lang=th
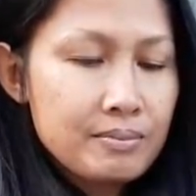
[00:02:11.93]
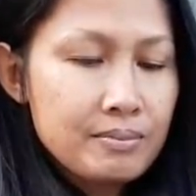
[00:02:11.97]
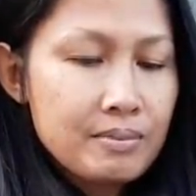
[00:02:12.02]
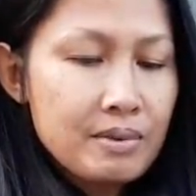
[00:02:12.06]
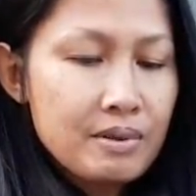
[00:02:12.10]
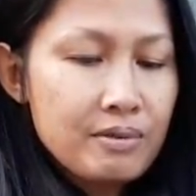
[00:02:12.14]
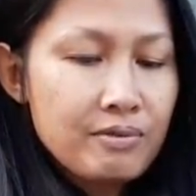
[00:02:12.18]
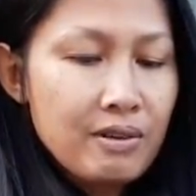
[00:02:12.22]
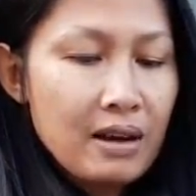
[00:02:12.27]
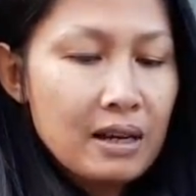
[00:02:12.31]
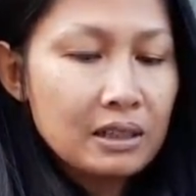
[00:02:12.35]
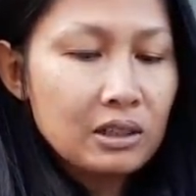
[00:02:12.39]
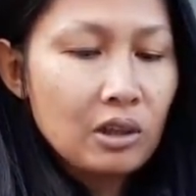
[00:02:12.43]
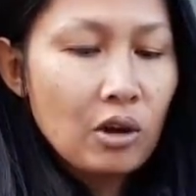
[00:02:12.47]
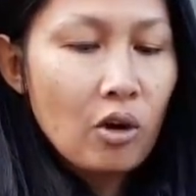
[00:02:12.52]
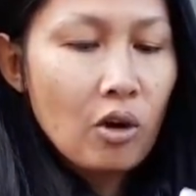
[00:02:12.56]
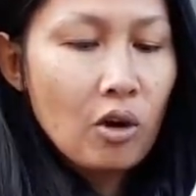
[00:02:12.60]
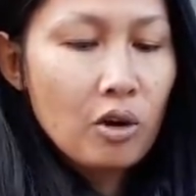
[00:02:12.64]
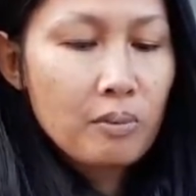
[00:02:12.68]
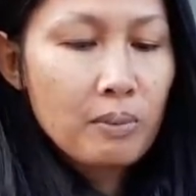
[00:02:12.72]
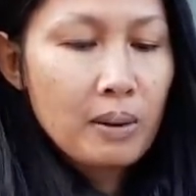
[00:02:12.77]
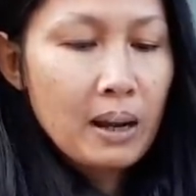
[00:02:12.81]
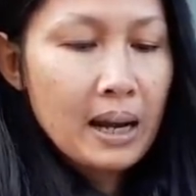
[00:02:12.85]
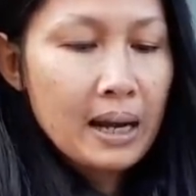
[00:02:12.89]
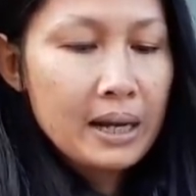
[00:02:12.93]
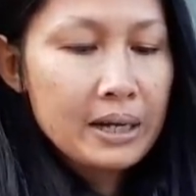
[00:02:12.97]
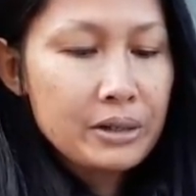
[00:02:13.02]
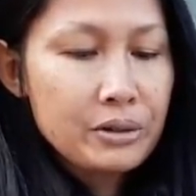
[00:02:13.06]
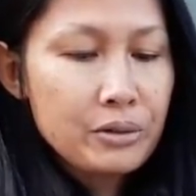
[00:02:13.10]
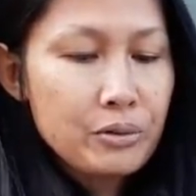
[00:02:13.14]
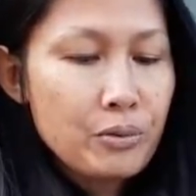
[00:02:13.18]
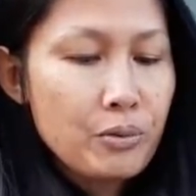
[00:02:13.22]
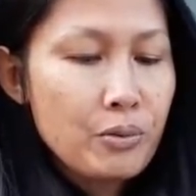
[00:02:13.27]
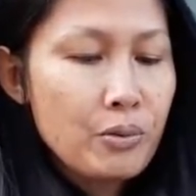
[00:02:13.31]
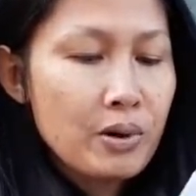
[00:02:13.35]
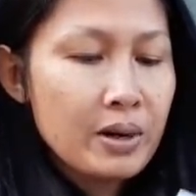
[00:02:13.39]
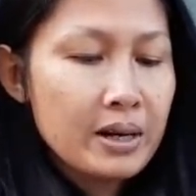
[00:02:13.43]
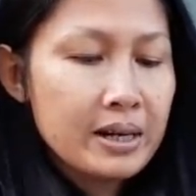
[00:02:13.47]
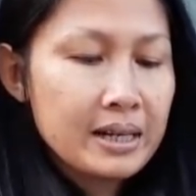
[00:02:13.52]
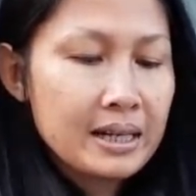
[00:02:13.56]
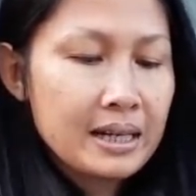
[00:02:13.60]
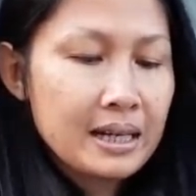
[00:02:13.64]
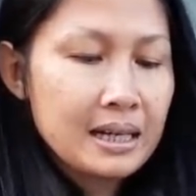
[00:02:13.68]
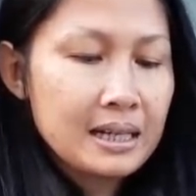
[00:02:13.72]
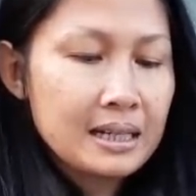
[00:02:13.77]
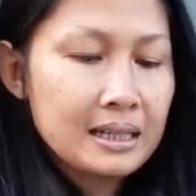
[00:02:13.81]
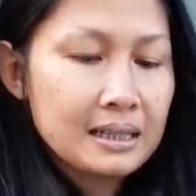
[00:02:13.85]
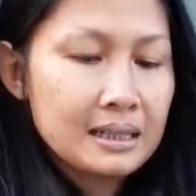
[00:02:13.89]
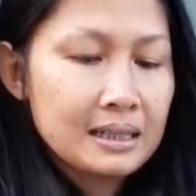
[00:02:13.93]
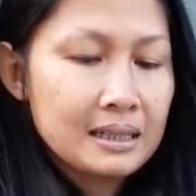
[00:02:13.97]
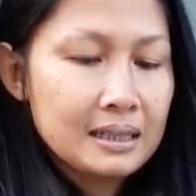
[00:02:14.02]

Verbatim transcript: มีฟักทองมาให้ด้วยนะ